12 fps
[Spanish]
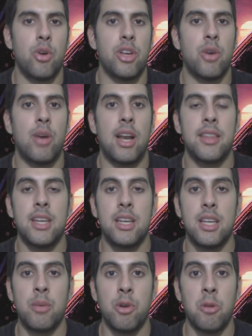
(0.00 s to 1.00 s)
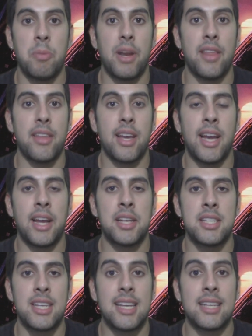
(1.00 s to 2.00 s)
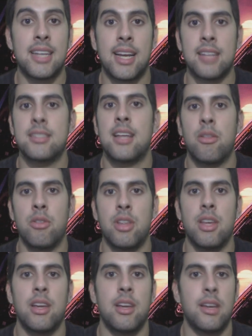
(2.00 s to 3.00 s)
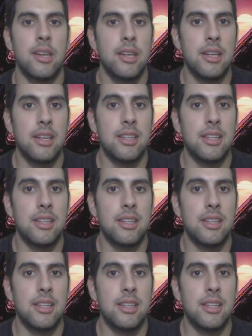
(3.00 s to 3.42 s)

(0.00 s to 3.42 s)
Luego llegó Aladdin y bueno, parece que Richie ya se ha cansado de,